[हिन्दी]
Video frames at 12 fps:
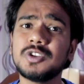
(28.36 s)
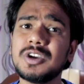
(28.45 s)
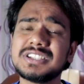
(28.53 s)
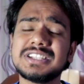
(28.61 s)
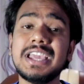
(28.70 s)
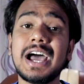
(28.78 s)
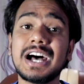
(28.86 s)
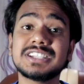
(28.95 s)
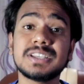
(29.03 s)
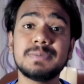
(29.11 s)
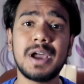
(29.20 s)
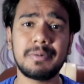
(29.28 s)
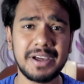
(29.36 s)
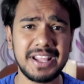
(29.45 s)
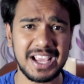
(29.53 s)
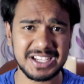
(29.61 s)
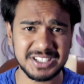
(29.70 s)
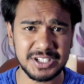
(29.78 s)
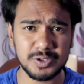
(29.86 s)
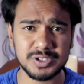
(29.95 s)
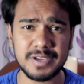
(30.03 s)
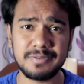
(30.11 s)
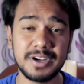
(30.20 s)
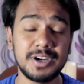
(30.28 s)
तो इसलिए आज से मैं हमारी एस
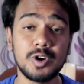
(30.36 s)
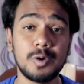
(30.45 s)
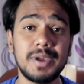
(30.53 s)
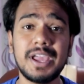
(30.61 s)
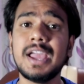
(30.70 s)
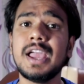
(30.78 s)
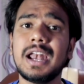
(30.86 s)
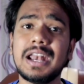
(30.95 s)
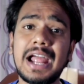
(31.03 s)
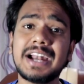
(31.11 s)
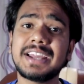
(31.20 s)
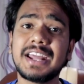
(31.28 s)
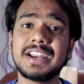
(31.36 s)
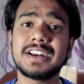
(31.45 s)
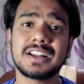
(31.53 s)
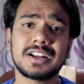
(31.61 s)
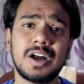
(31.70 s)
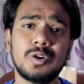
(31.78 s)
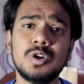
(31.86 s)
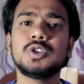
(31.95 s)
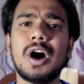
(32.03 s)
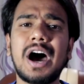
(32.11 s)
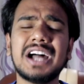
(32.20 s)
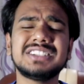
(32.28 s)
न्यूज की वीडियो में लाइक टारगेट रख रहा हूँ
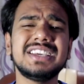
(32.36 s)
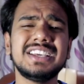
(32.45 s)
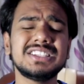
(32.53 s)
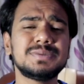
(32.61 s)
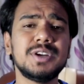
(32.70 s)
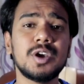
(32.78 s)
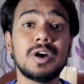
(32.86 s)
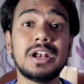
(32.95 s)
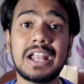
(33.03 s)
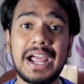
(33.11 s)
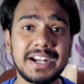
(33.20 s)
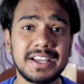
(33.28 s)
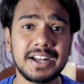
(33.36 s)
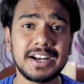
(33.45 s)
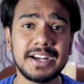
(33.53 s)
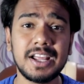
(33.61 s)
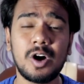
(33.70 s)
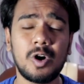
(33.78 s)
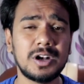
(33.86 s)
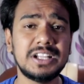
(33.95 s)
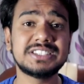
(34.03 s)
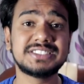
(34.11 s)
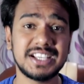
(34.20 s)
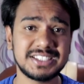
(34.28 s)
तो आज की इस वीडियो का लाइक टारगेट है
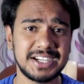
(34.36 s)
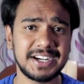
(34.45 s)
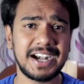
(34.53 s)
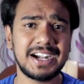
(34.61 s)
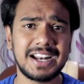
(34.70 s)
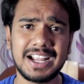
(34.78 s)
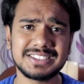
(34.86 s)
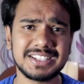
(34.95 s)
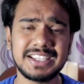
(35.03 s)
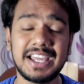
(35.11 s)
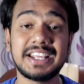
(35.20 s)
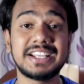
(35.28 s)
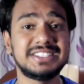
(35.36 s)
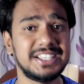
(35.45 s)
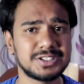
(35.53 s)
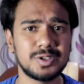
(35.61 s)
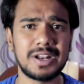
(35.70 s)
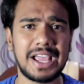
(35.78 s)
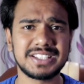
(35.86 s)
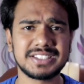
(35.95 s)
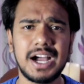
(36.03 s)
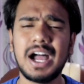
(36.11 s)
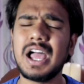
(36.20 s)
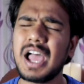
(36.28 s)
ओनली सिक्स लाइक्स का यानी कि छह लाइक्स
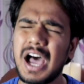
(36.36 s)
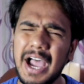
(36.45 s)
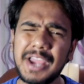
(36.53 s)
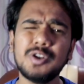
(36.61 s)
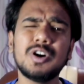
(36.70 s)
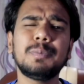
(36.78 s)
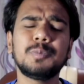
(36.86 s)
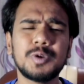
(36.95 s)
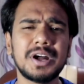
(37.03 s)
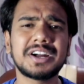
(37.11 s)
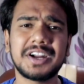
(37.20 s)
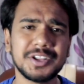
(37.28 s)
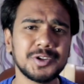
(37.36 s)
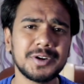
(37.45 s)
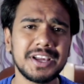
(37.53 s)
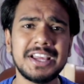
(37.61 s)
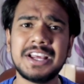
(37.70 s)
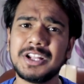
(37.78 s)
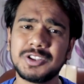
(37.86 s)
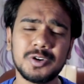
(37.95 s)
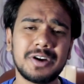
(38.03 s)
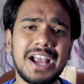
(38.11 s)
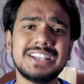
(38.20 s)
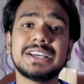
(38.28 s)
का आई नो आप पूरा कर दोगे
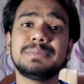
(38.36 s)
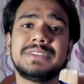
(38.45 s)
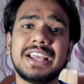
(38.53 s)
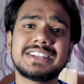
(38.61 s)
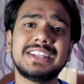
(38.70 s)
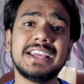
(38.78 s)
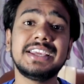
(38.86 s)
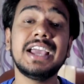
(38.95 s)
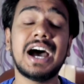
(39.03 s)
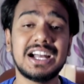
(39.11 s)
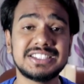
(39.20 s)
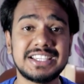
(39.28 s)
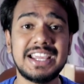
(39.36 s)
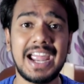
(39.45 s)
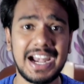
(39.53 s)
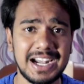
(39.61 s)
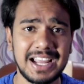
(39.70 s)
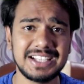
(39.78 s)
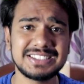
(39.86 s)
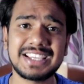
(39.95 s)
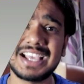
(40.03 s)
तो गाइस अब देखते हैं कि आज की हेडलाइंस